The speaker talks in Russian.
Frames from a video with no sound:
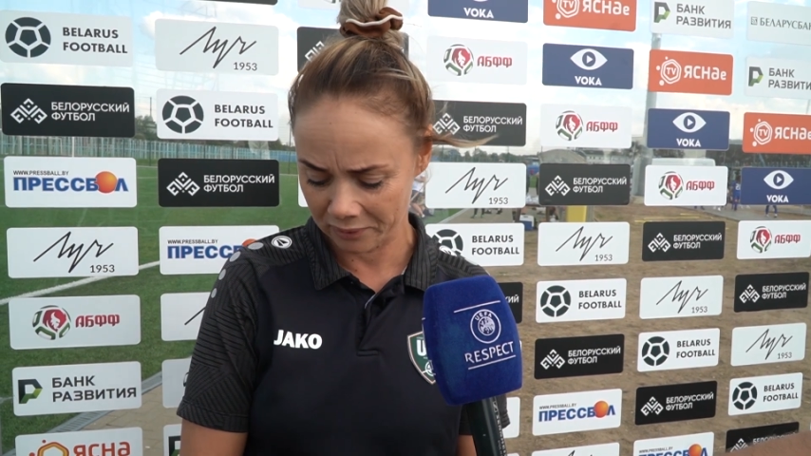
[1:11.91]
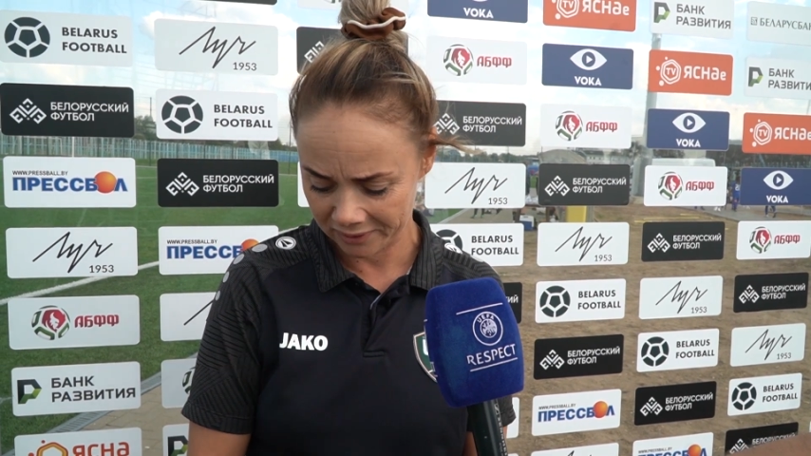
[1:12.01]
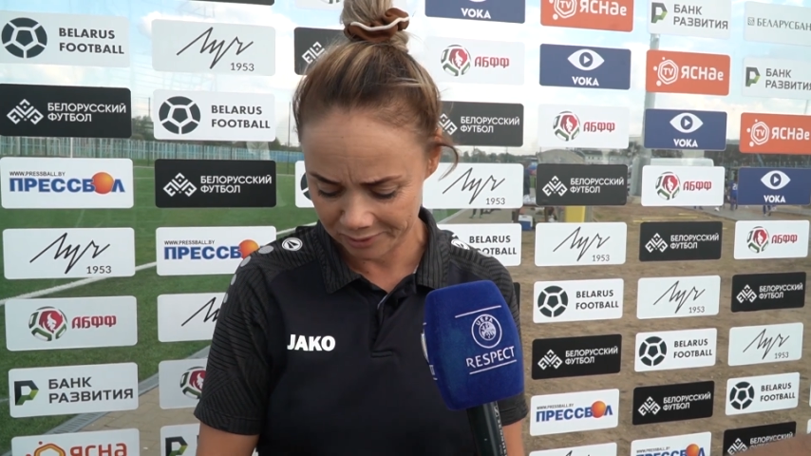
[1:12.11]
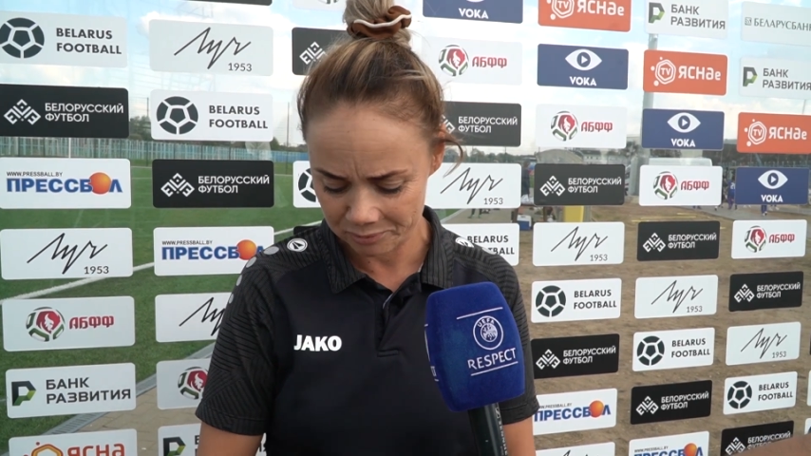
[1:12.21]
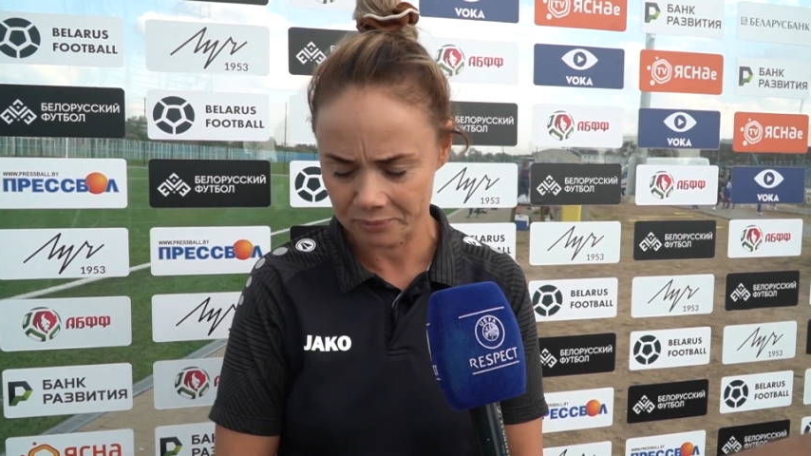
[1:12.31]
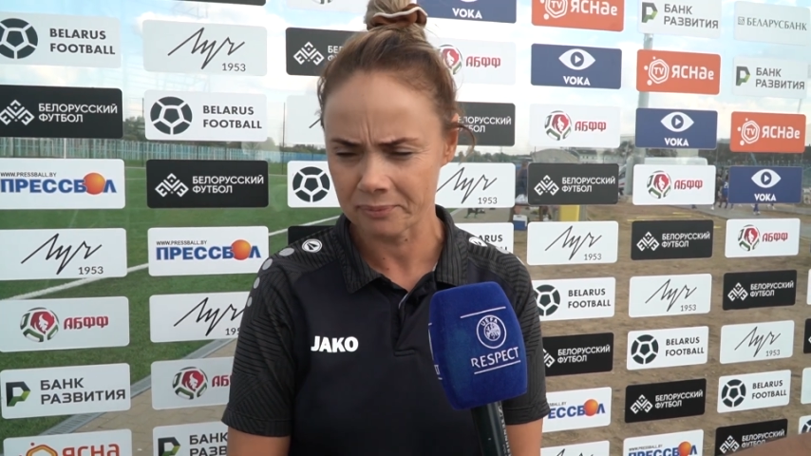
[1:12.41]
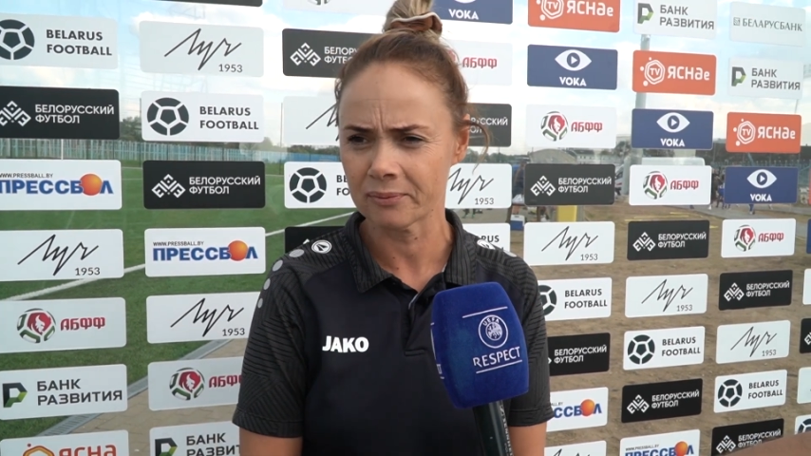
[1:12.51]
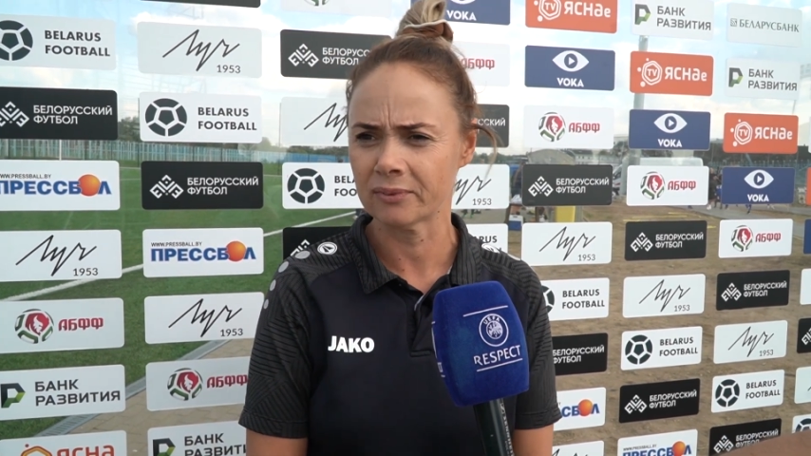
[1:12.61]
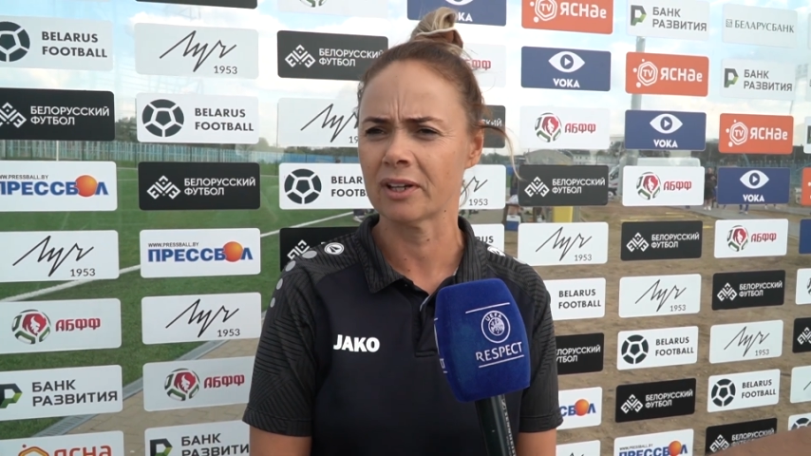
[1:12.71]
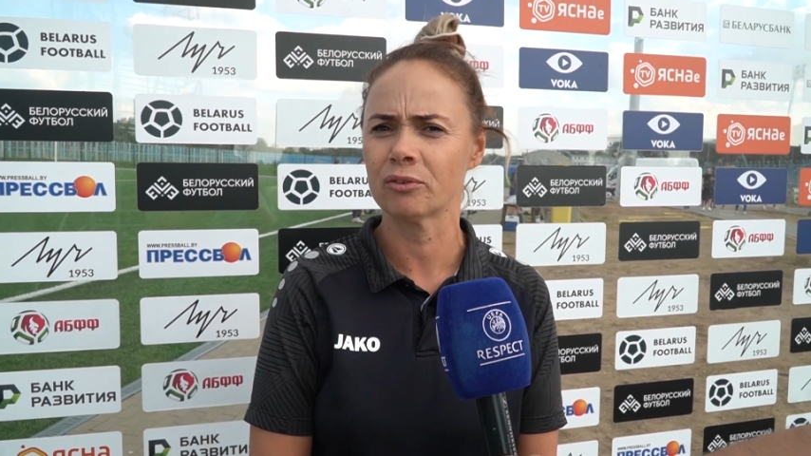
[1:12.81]
поэтому
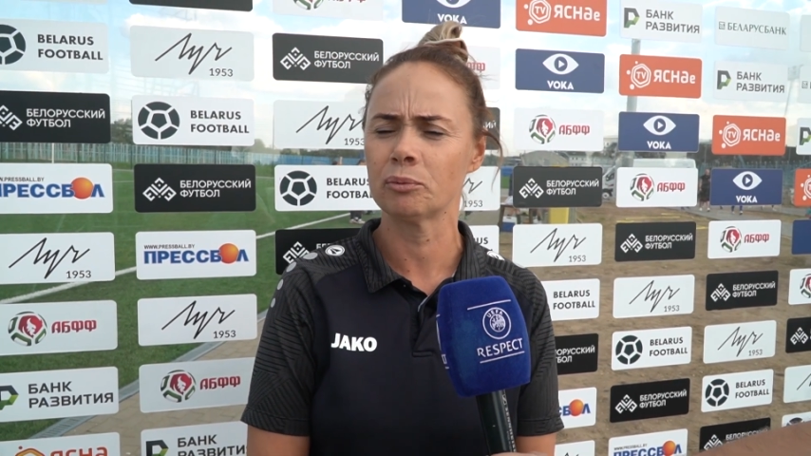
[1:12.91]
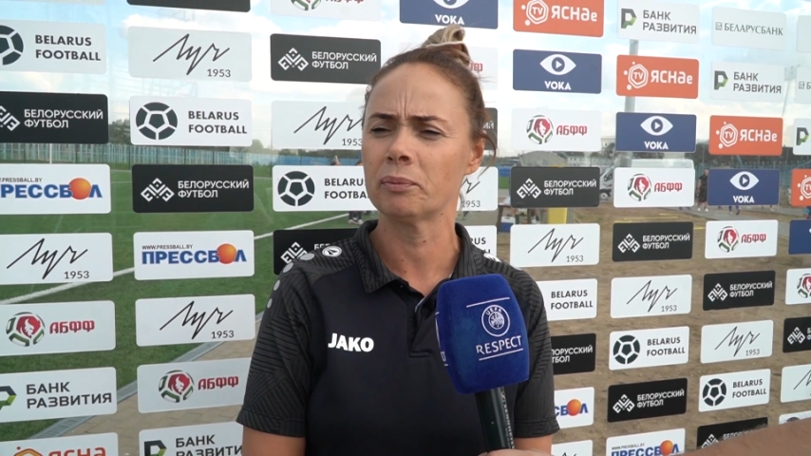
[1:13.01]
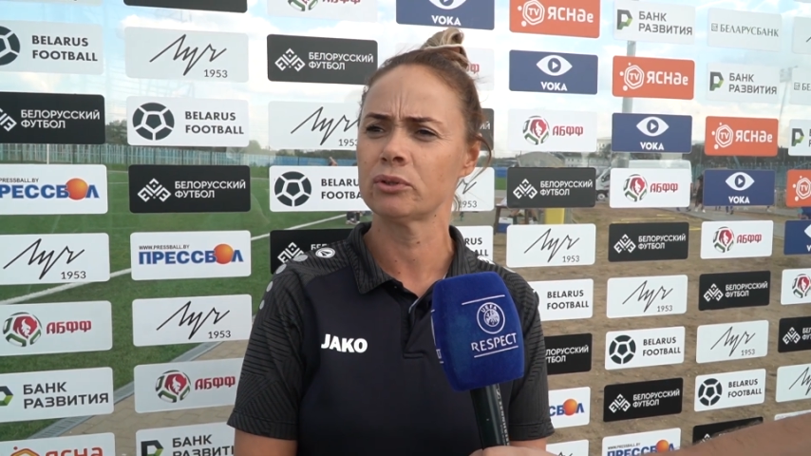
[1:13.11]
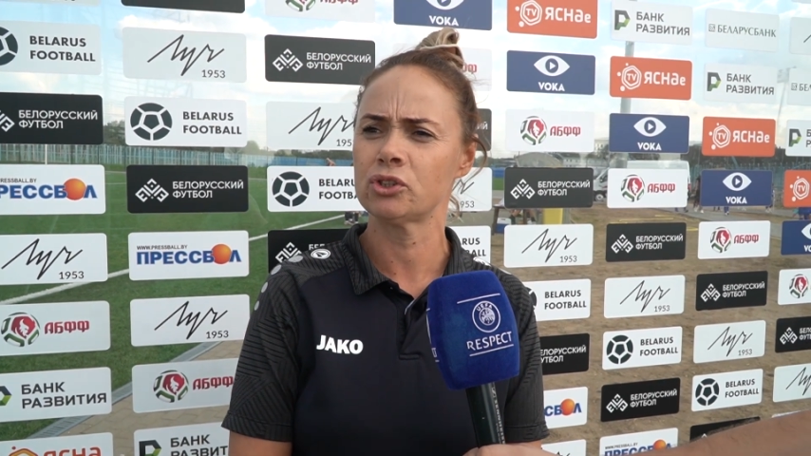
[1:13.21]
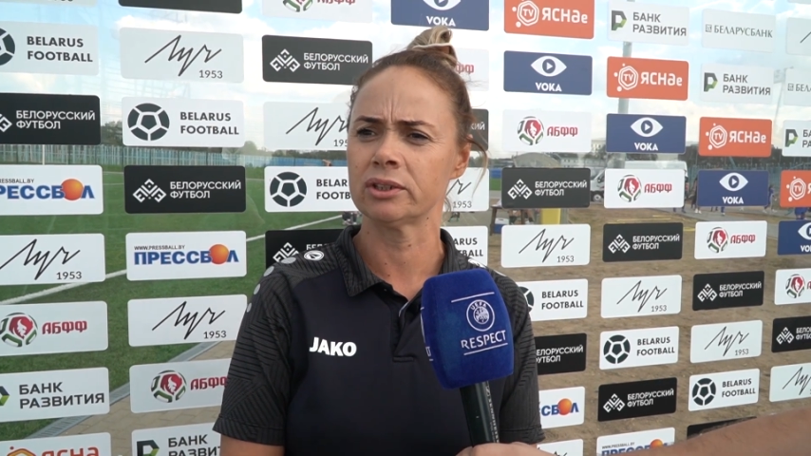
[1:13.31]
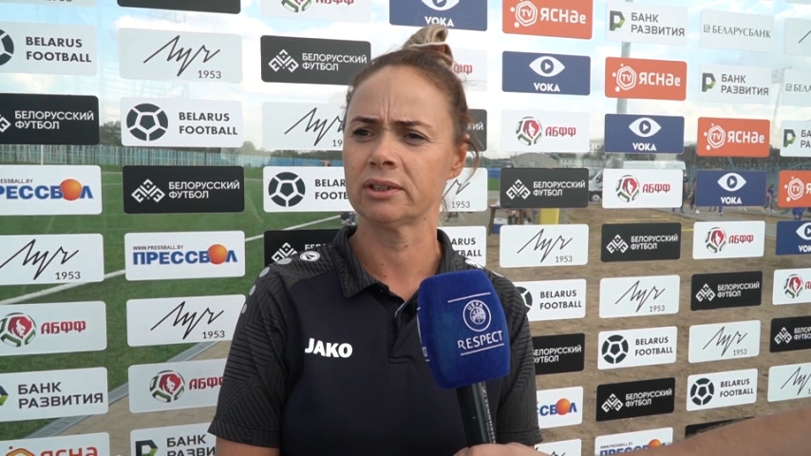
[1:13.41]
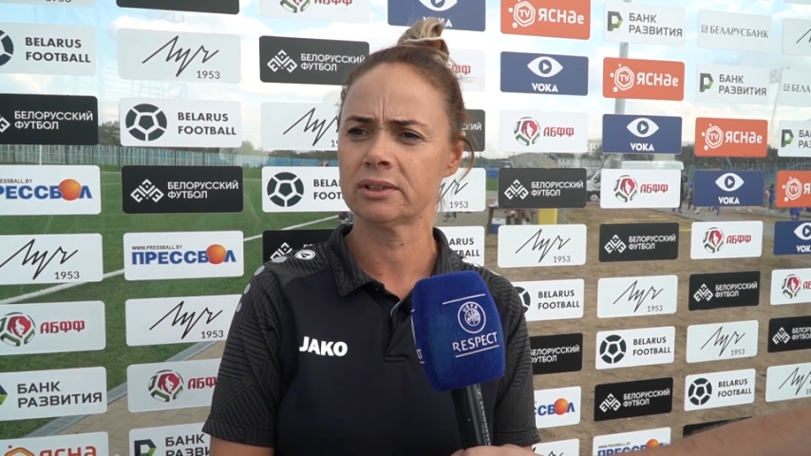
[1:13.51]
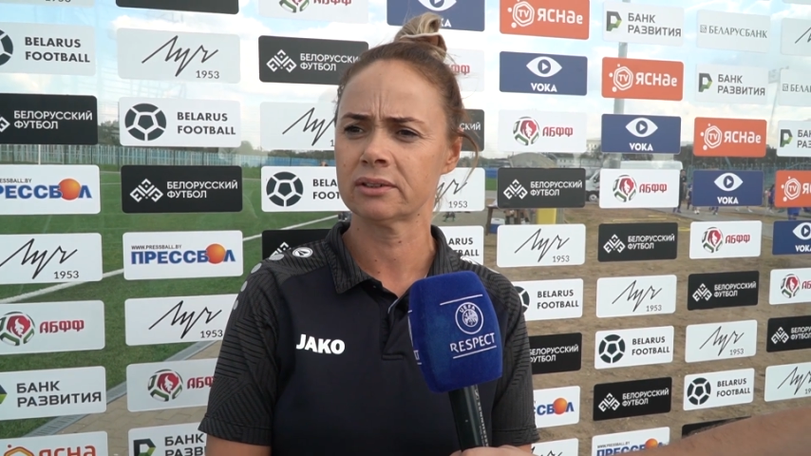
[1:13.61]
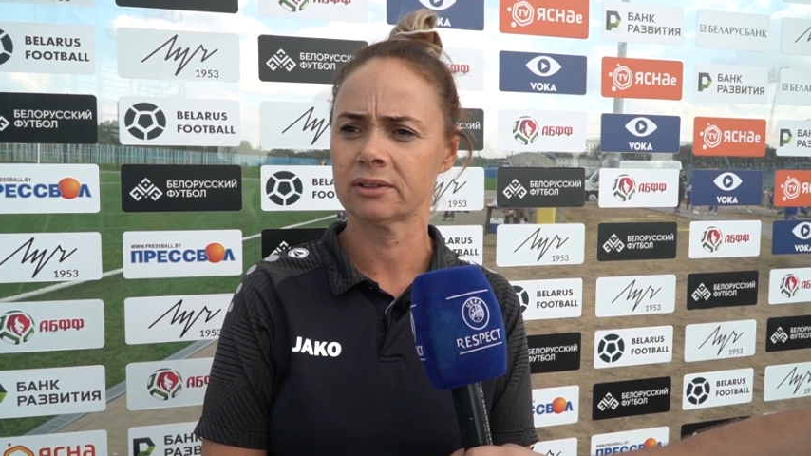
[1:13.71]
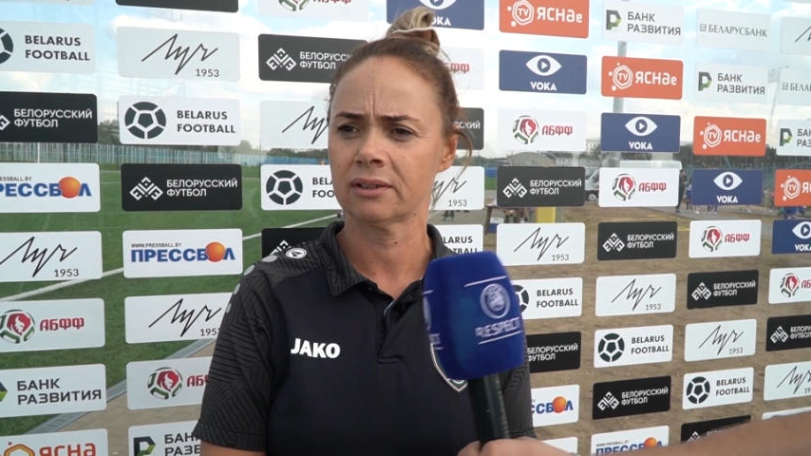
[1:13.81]
так вот получилось.